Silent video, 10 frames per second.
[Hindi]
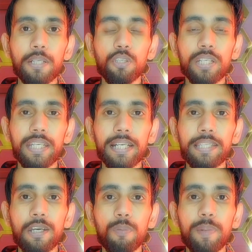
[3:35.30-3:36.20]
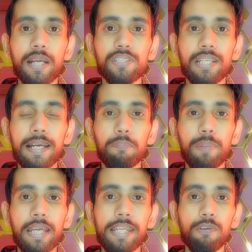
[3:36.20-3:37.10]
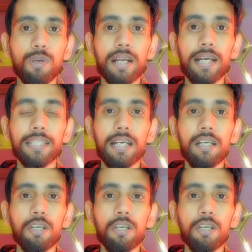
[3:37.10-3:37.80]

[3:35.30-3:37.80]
आपका जो एक हज़ार रुपये का चलान पहले हो रखा था